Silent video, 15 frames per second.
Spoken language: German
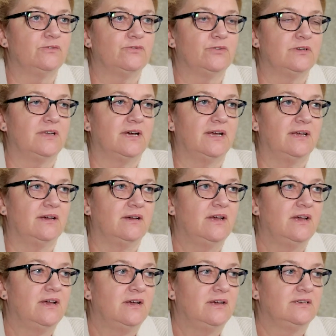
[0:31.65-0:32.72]
Und von daher
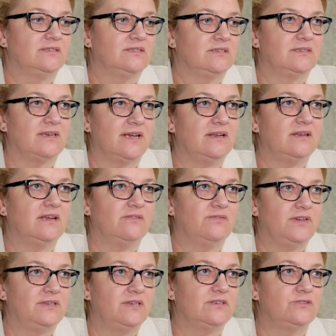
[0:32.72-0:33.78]
ist das einer der
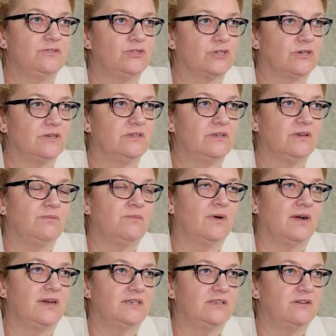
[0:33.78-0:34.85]
wichtigsten Schritte im
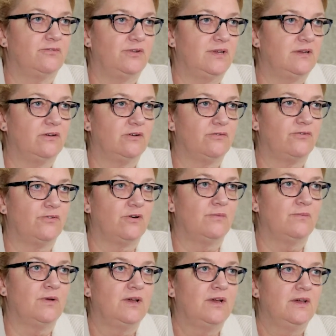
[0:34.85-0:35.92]
Bereich der
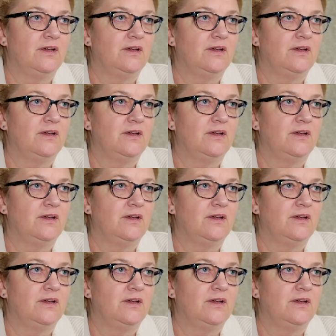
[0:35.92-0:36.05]
Pflegereform,